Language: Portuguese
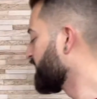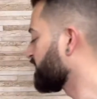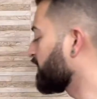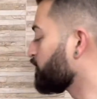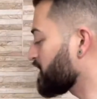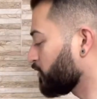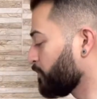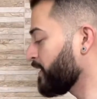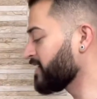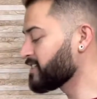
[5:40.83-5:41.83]
Então eu já estou
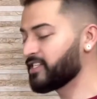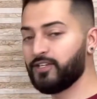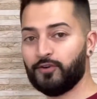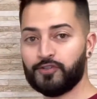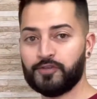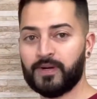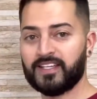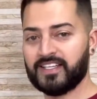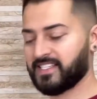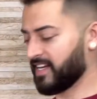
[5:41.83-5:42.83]
bem ansioso para
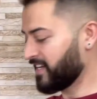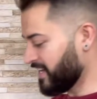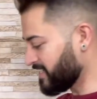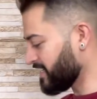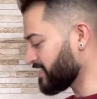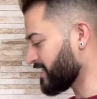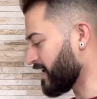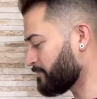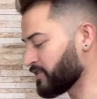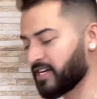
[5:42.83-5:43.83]
testar aqui essa Zap,